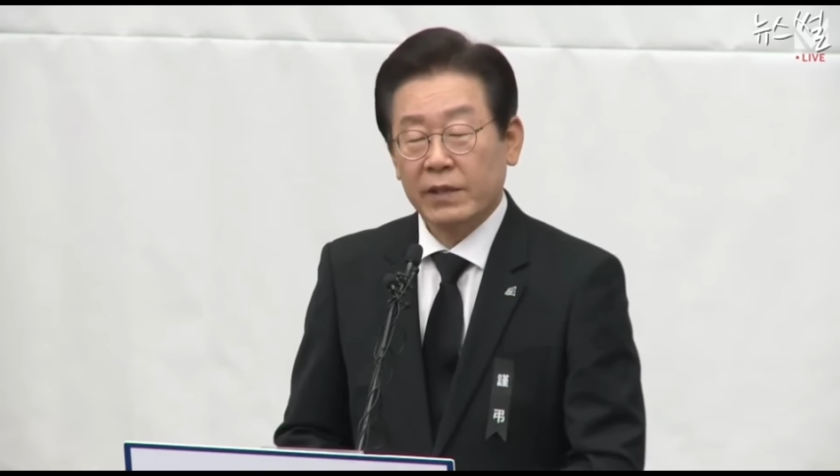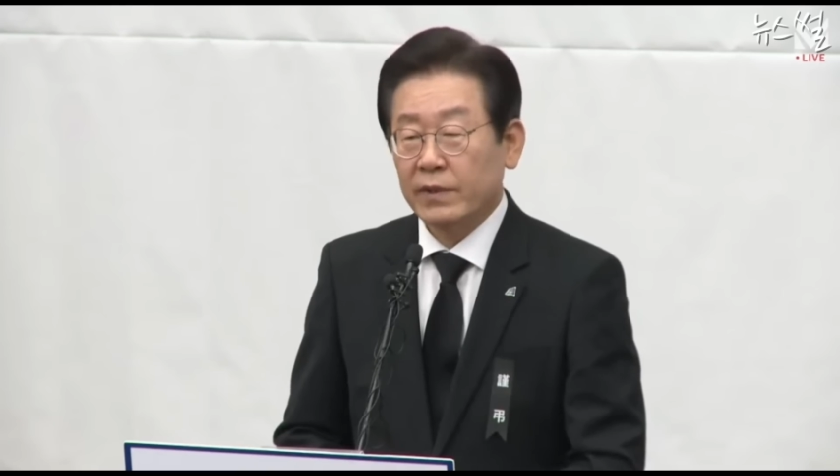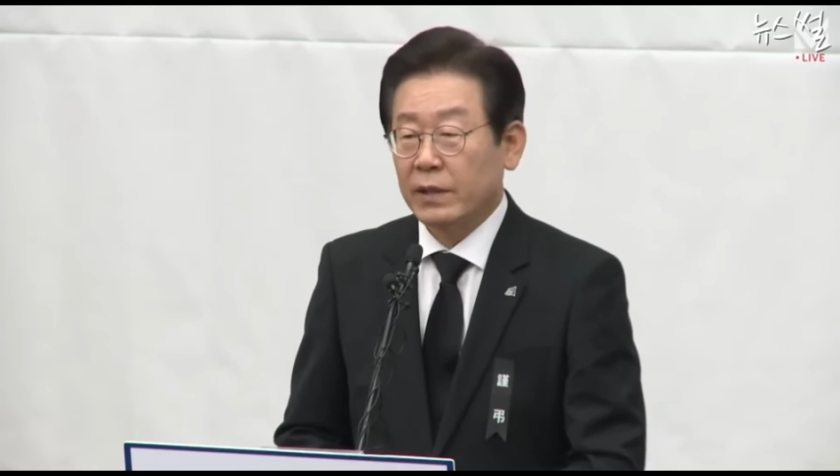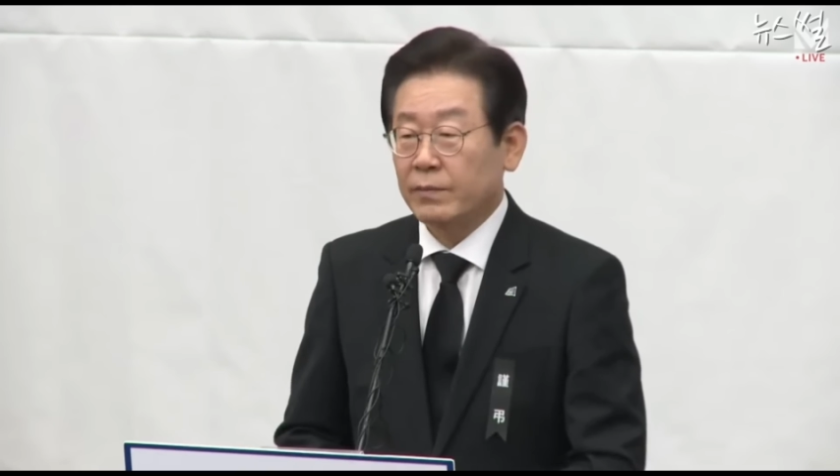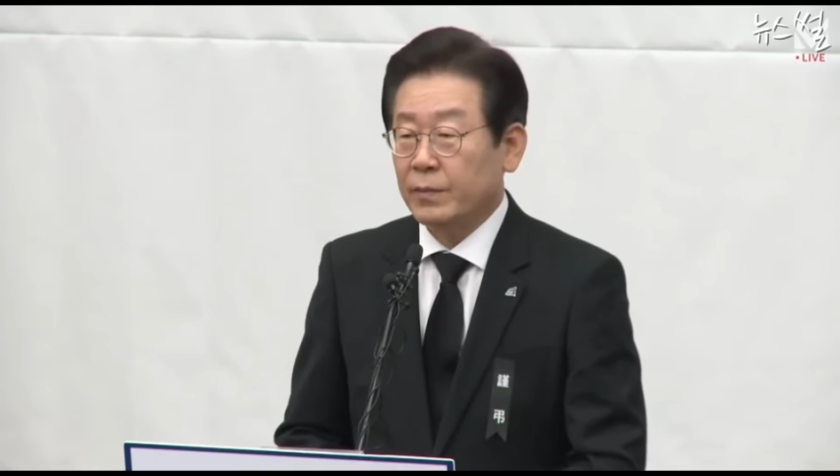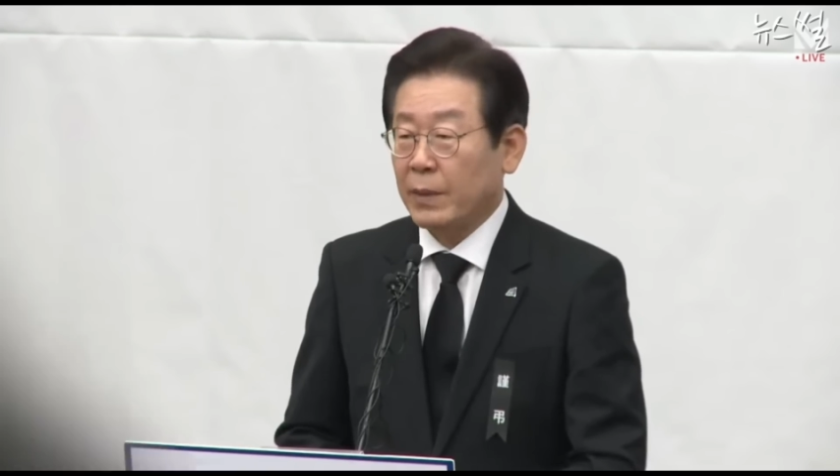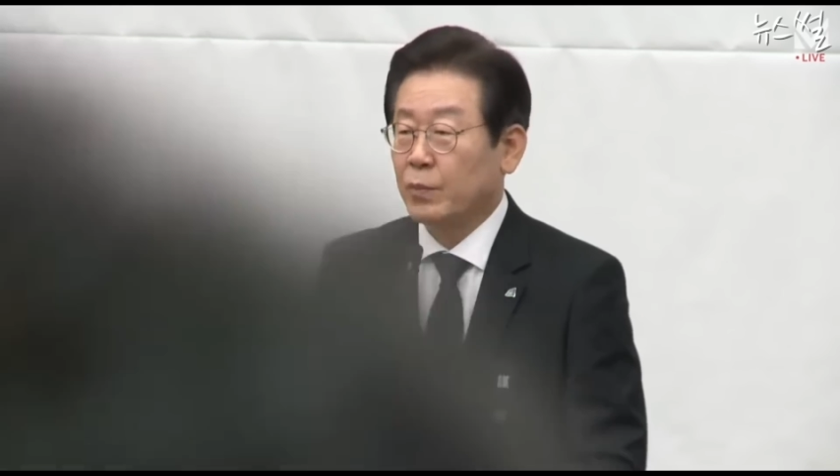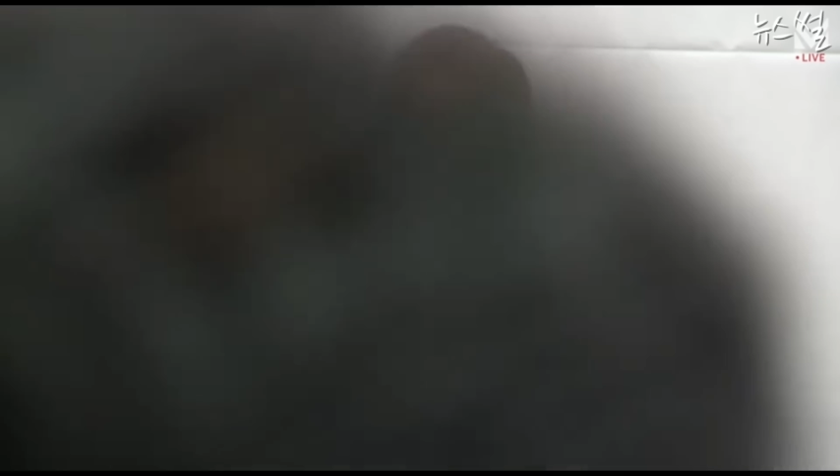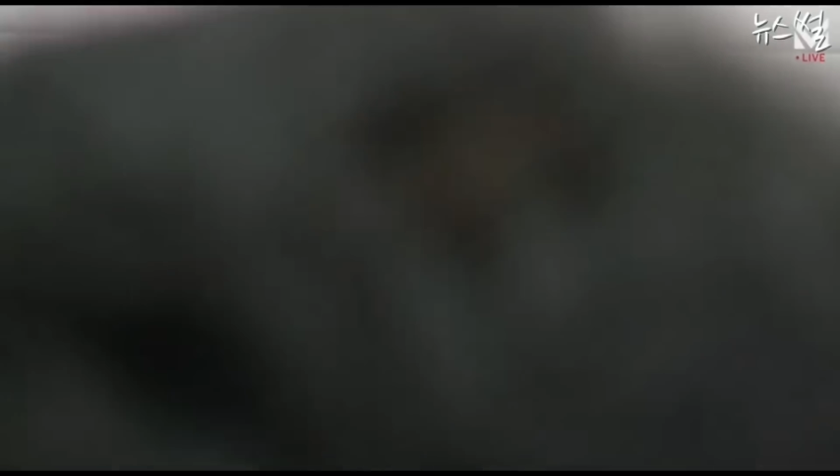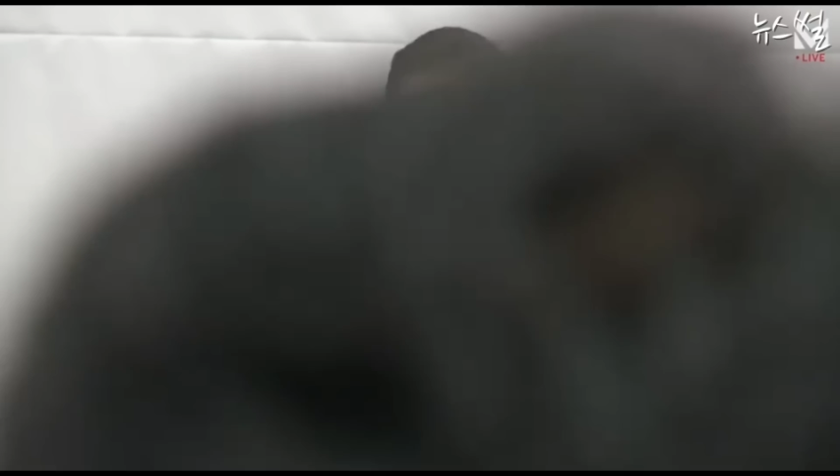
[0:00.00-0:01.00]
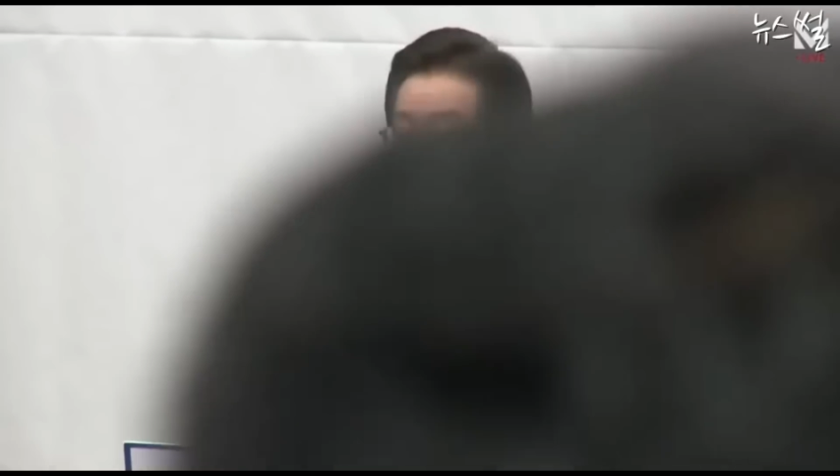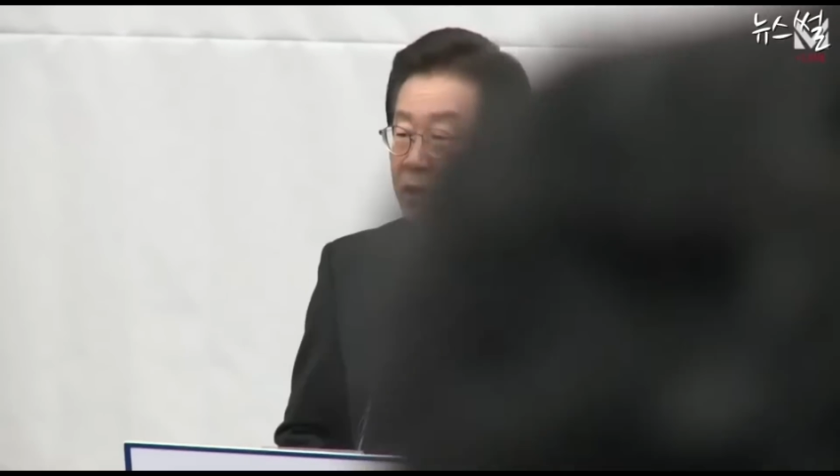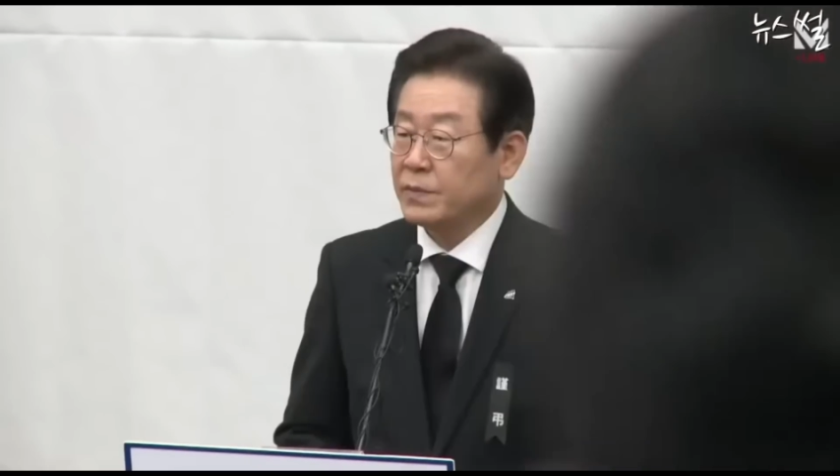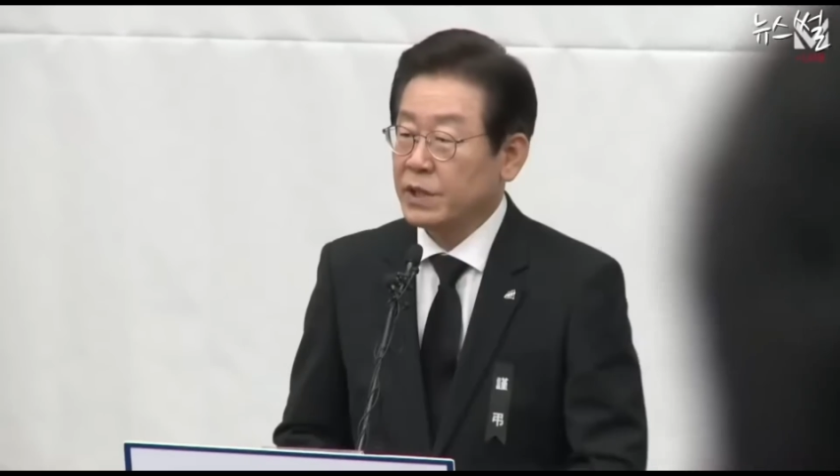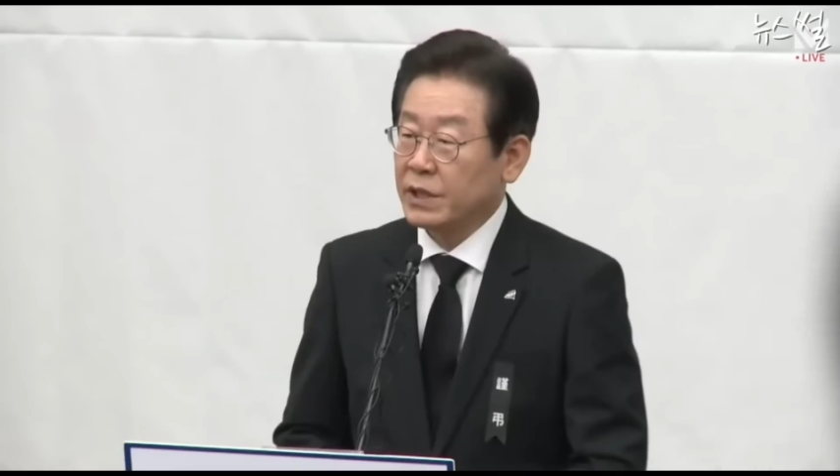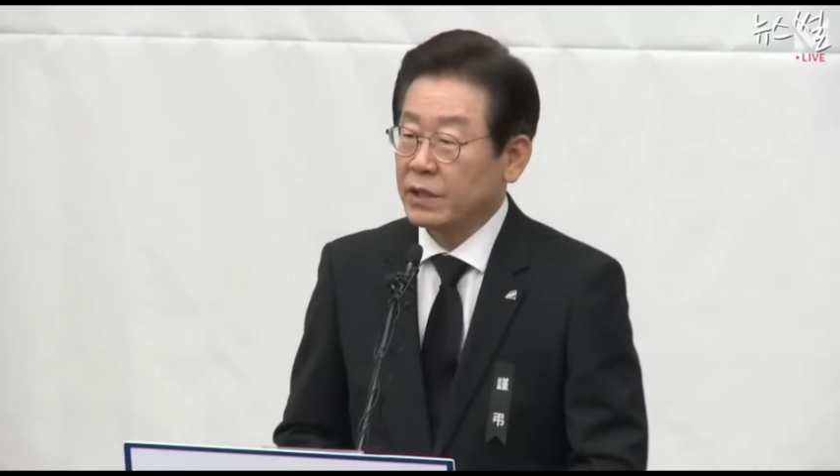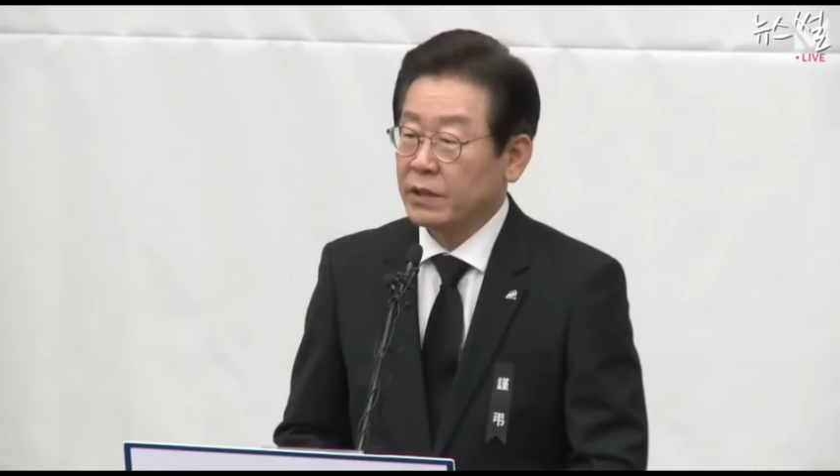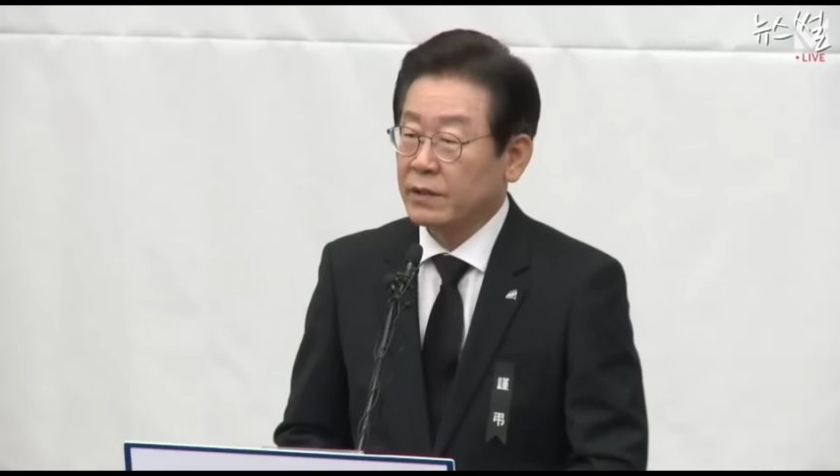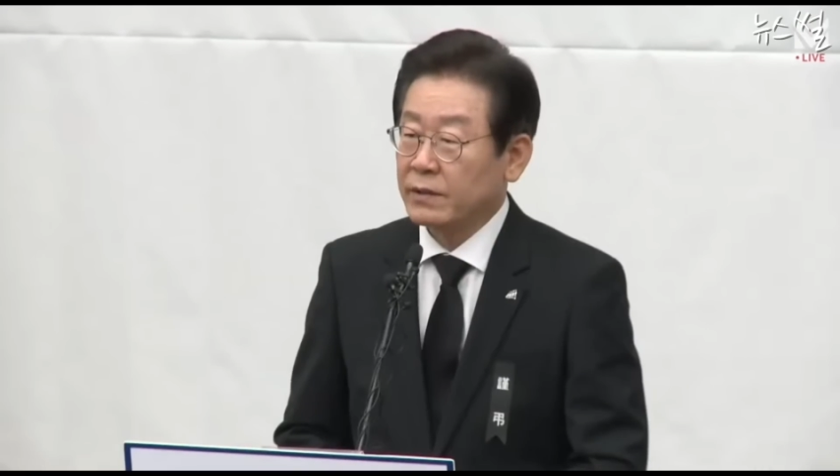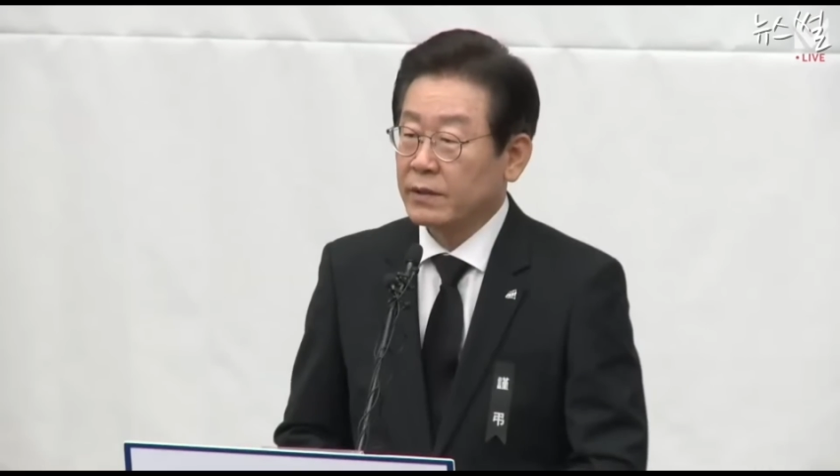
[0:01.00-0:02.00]
얘기만 반복하고
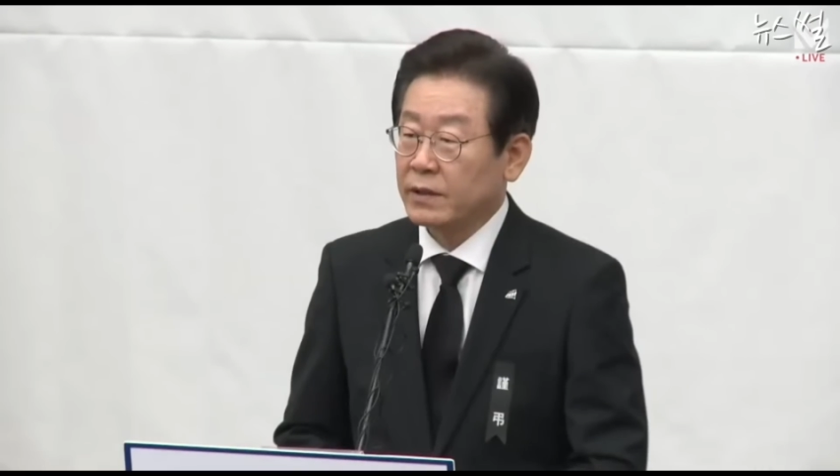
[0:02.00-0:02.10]
심지어